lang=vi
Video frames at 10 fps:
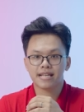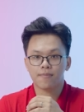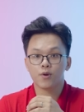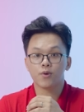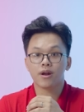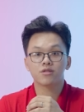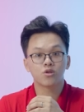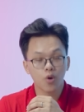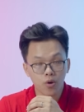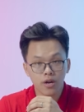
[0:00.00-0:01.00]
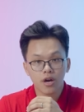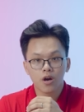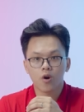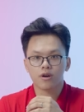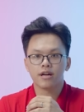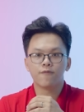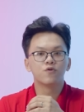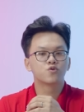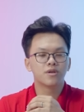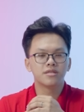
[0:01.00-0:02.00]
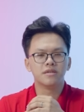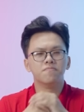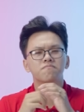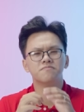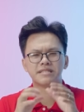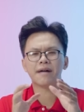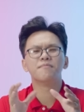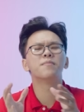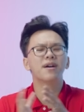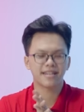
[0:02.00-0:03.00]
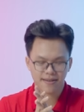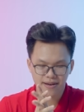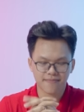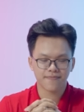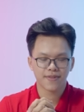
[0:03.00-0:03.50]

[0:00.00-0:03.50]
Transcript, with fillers: giảm hiệu năng thôi, còn để full screen thì giảm bớt bớt đấy các bạn.